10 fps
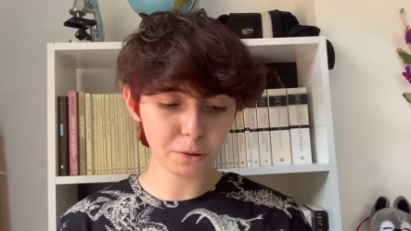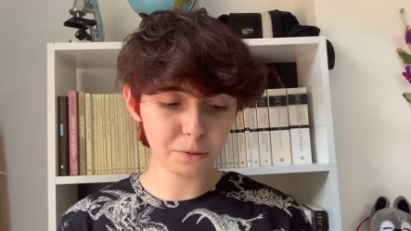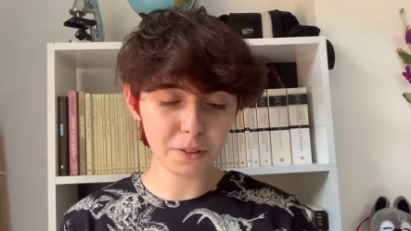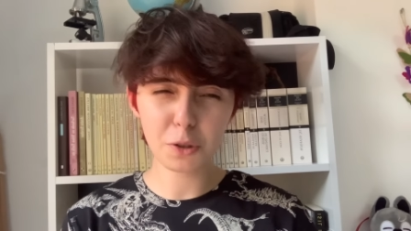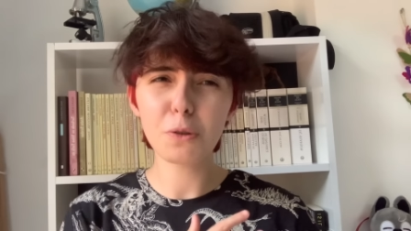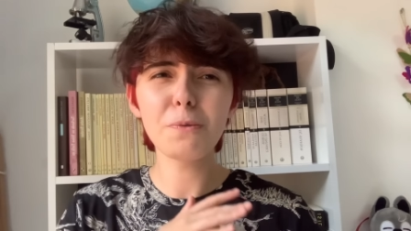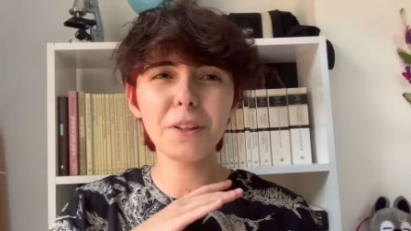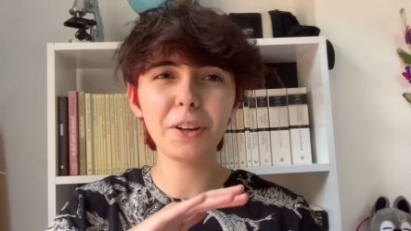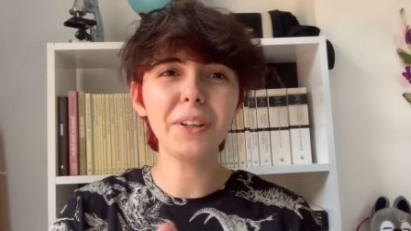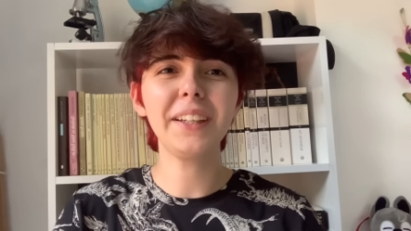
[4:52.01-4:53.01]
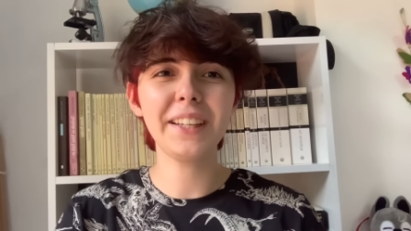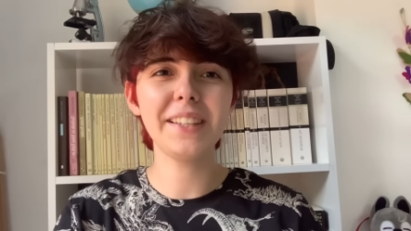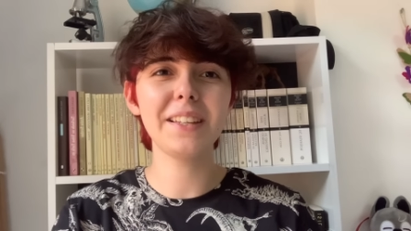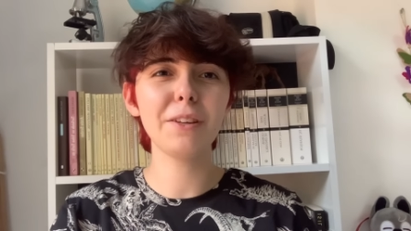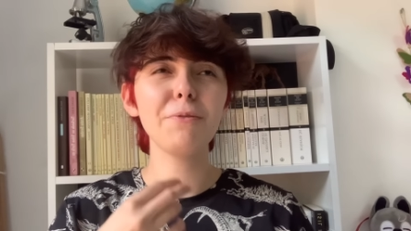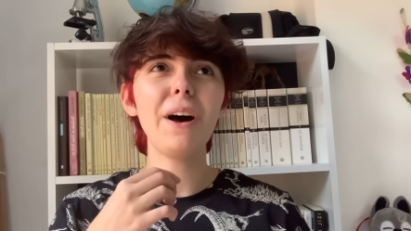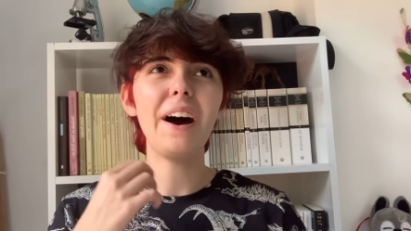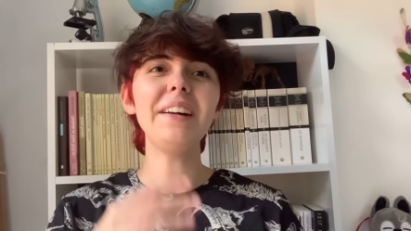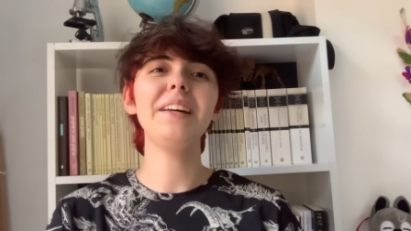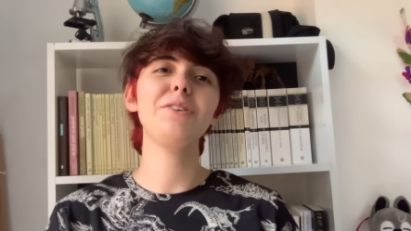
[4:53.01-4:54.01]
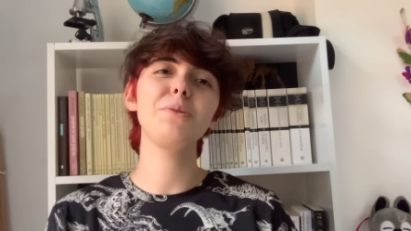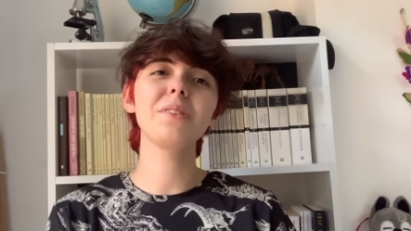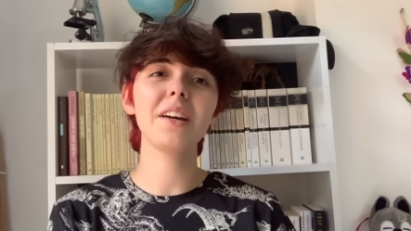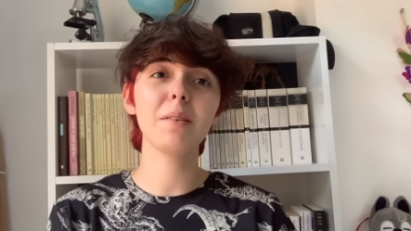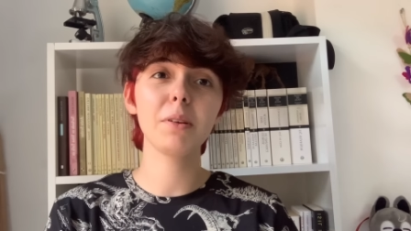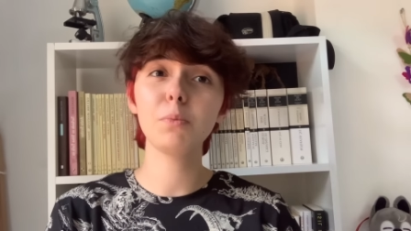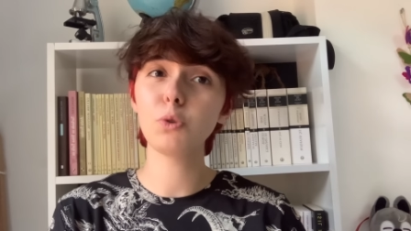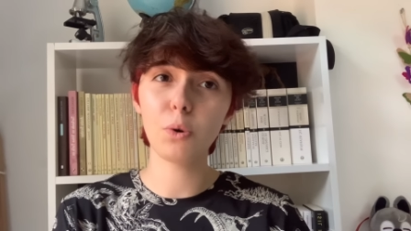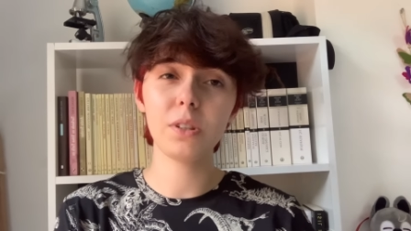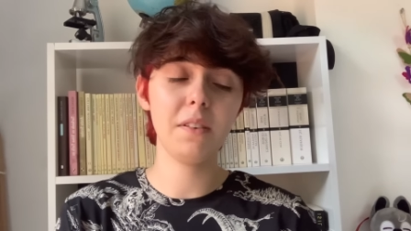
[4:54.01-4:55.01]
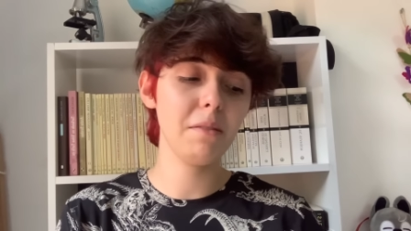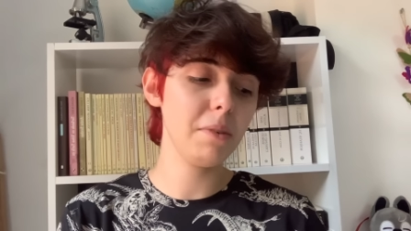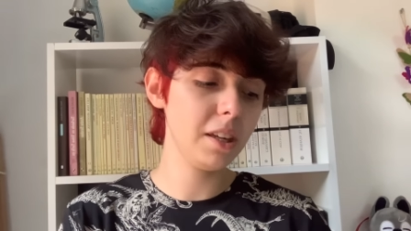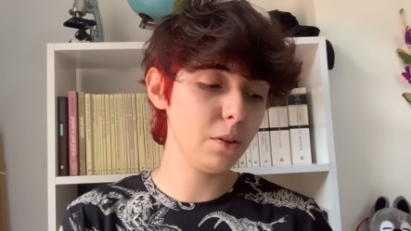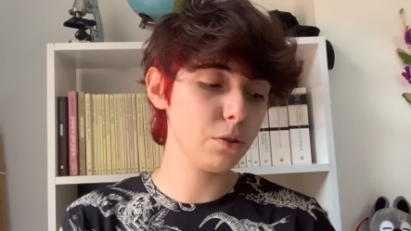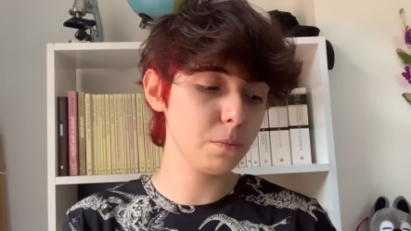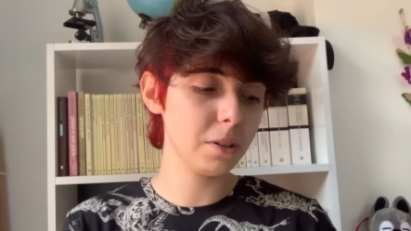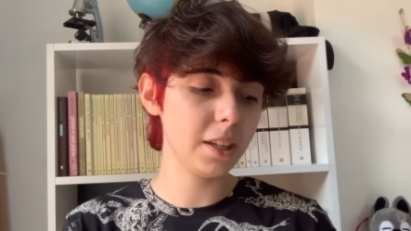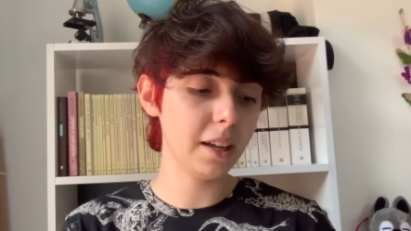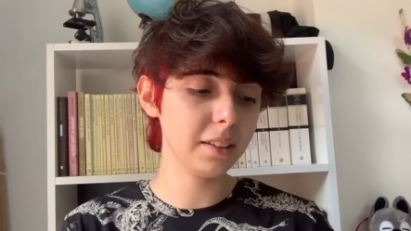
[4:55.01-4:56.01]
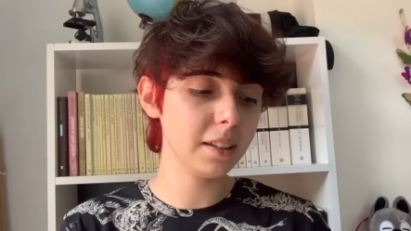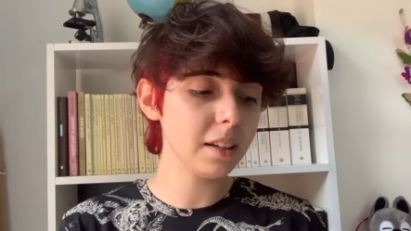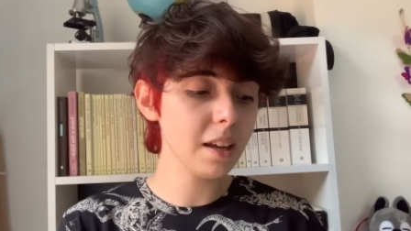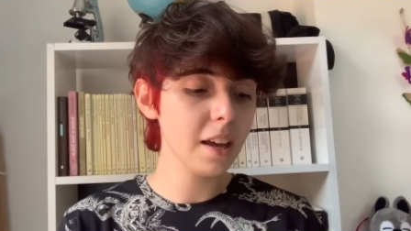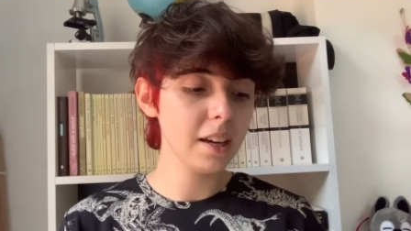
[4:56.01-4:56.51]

oldum ve tüm videolarını izledim ve hala çok takip edip çok sevdiğim iki YouTuber kendileri.